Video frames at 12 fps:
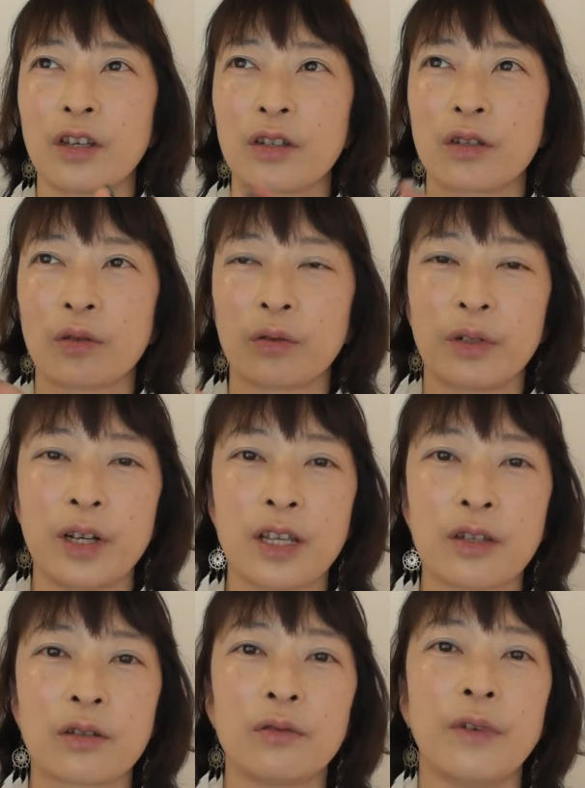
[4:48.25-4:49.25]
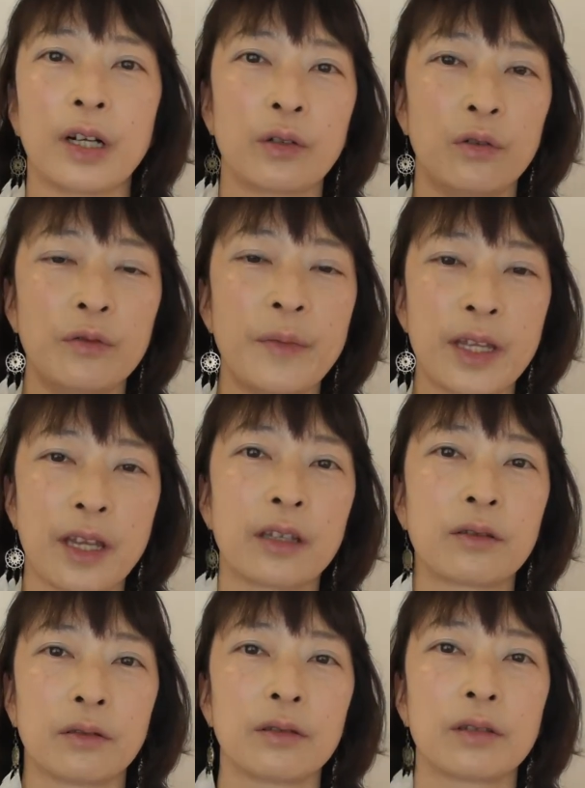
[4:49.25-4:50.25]
そのレッスン枠を埋めてい
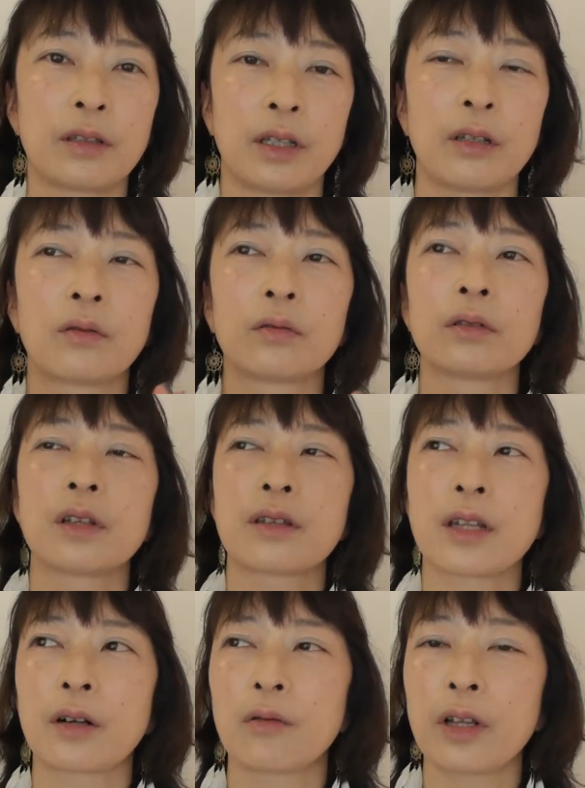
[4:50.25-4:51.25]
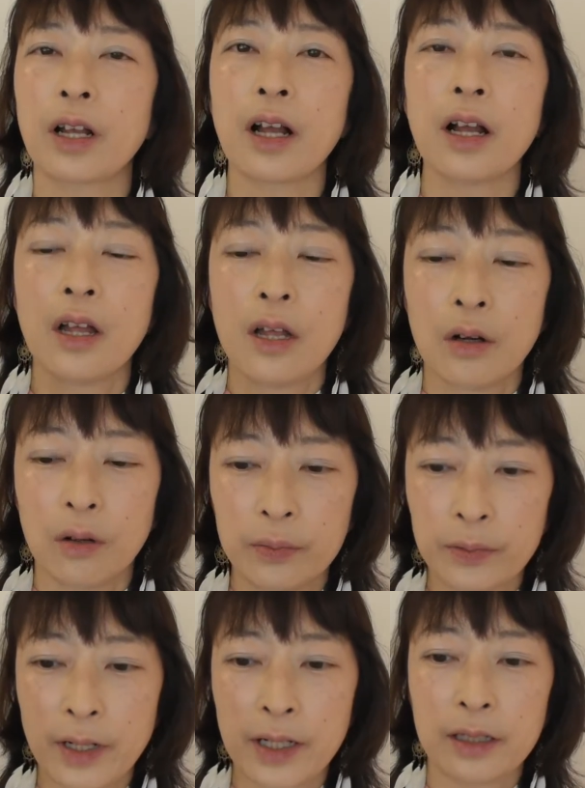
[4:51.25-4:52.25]
くっていうことですねこれが
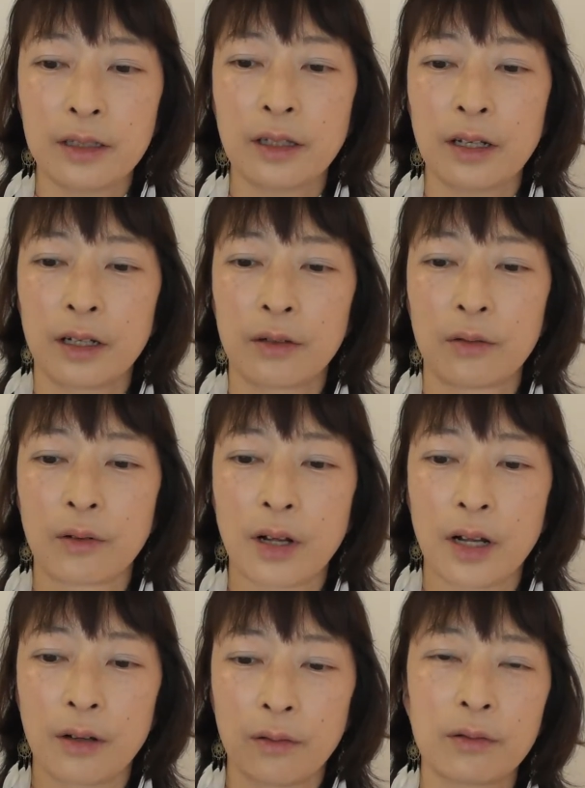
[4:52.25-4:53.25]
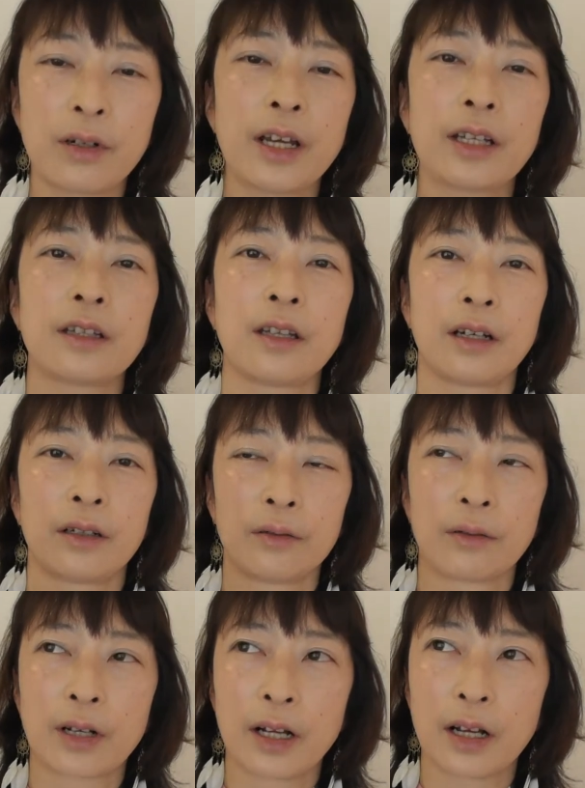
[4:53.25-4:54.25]
オフラインであろうがオンラインであろ
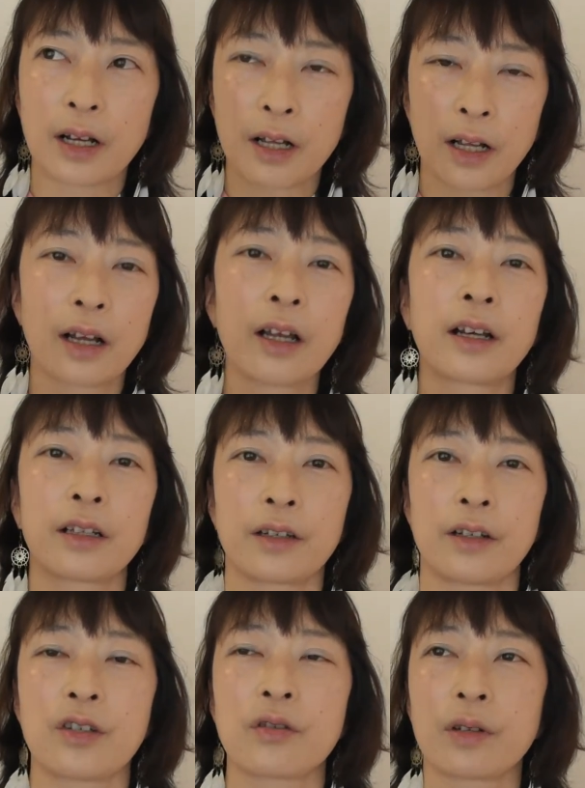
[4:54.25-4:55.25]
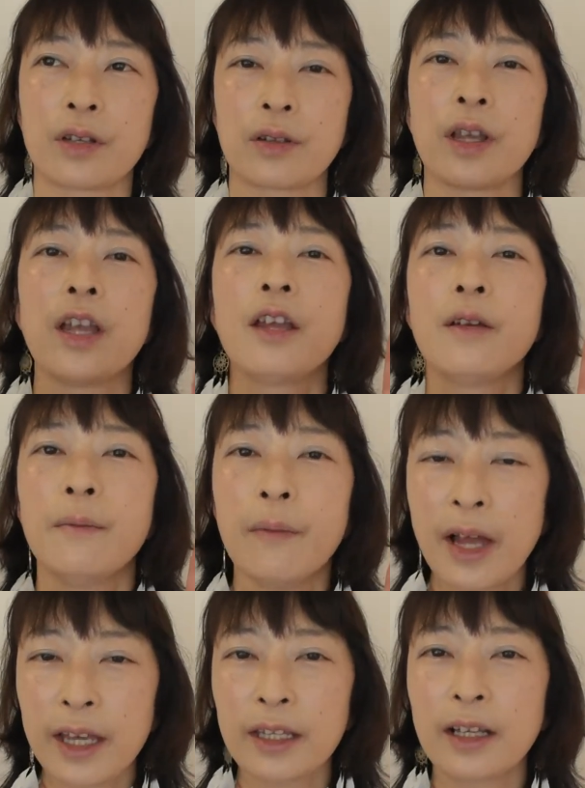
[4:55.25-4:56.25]
うが考え方は一緒です
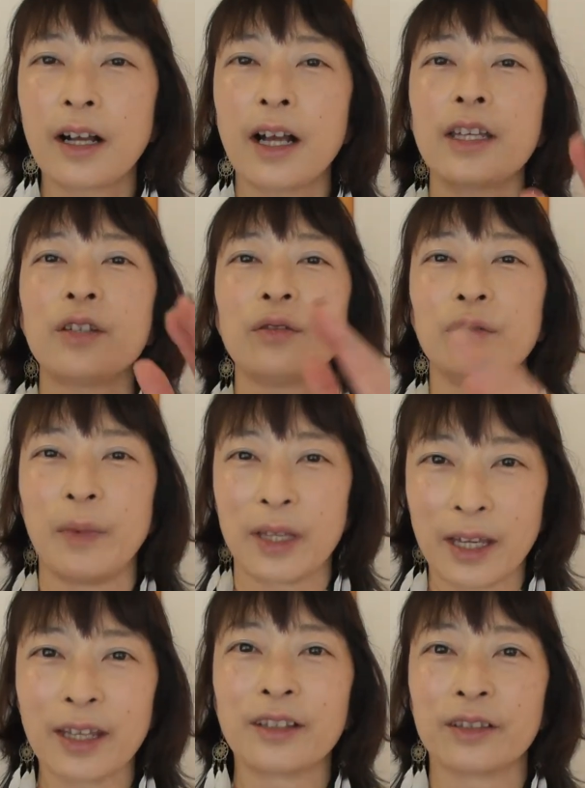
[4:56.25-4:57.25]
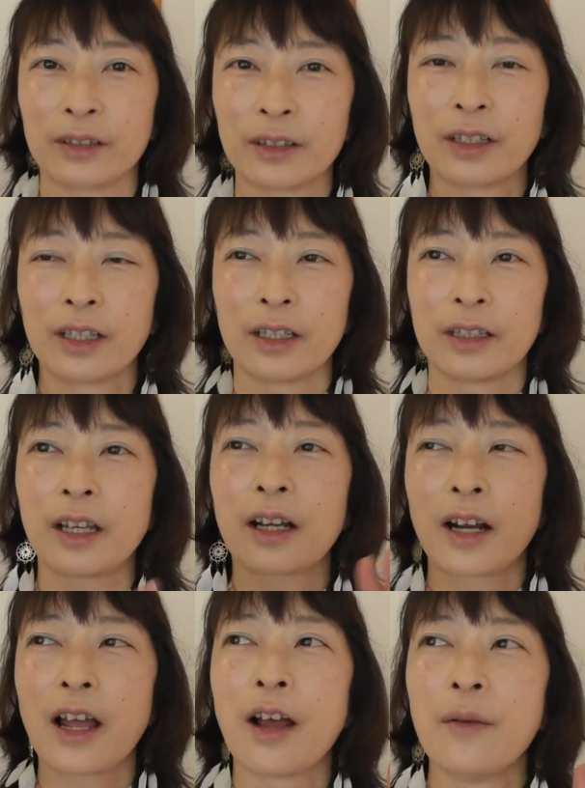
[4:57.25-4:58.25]
毎回埋めていくだ
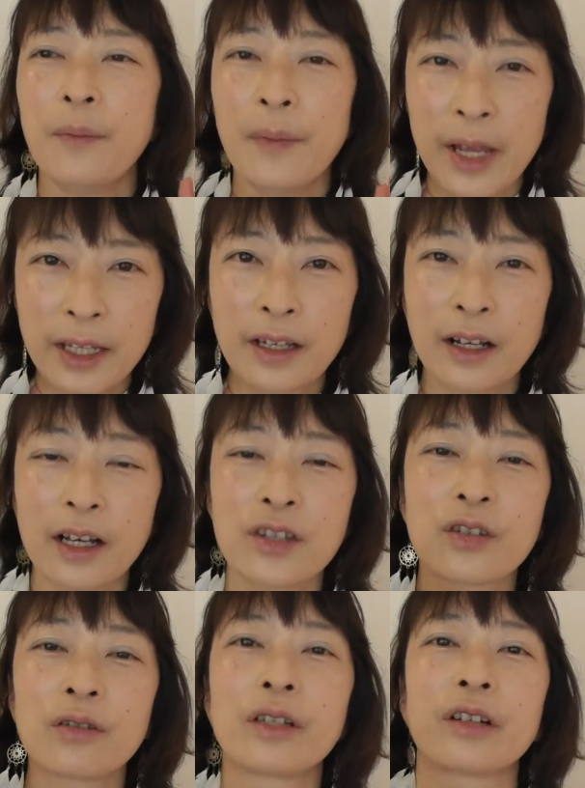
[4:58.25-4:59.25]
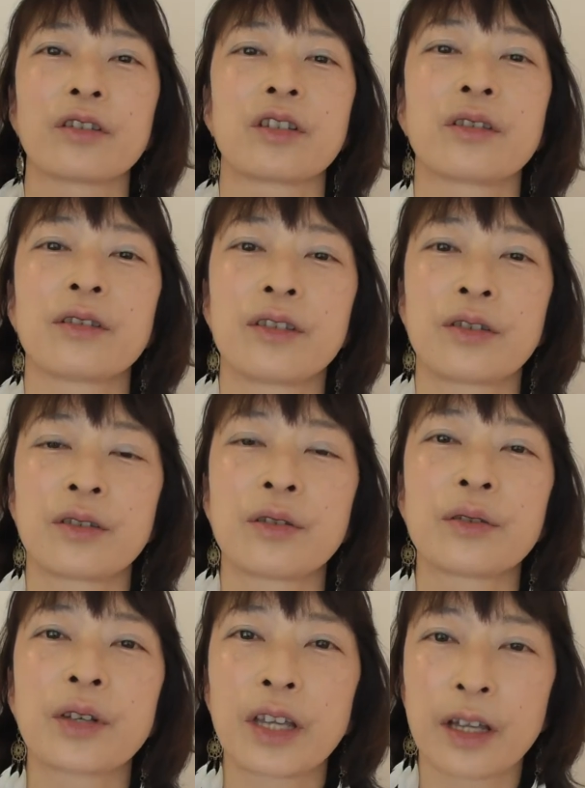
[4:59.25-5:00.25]
から毎回集客し
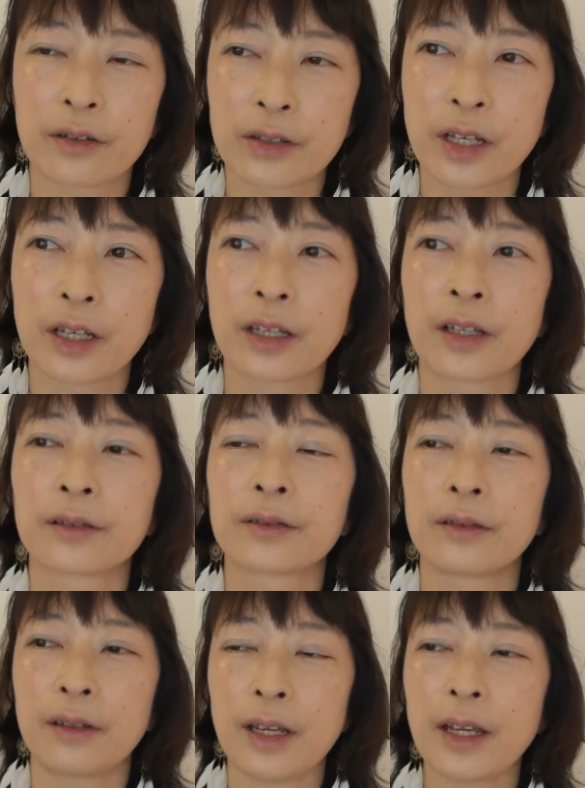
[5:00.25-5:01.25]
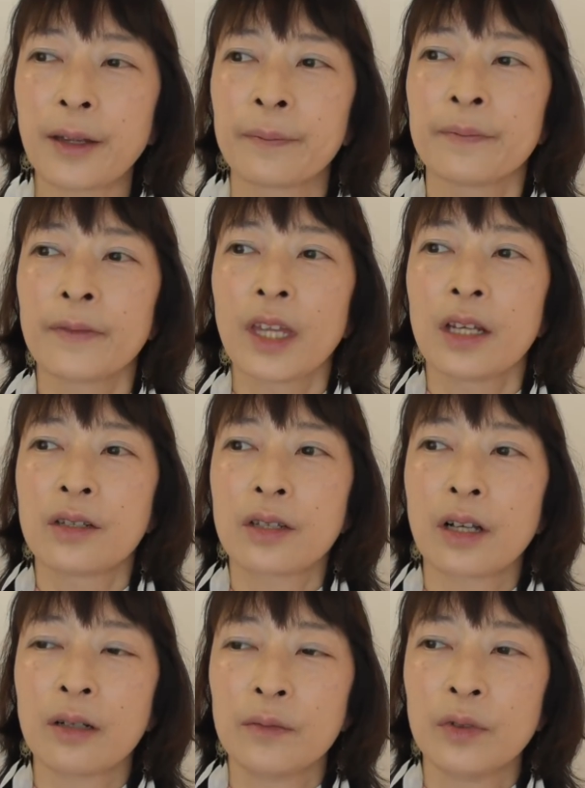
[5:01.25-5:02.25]
続けなくちゃいけなくってし
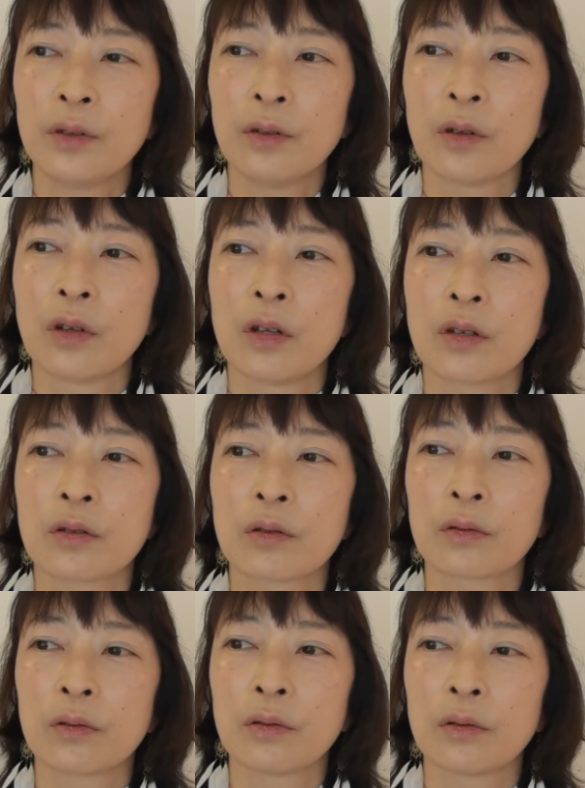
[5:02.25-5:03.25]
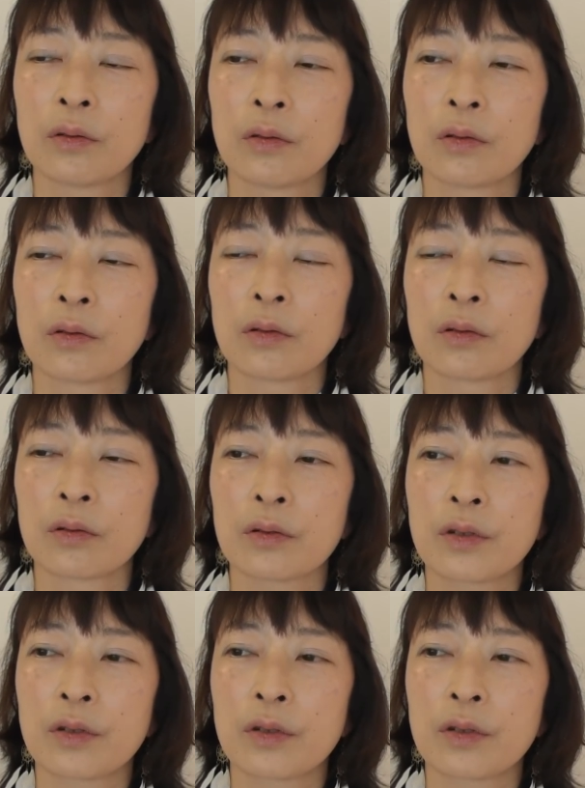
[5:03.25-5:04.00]
かもその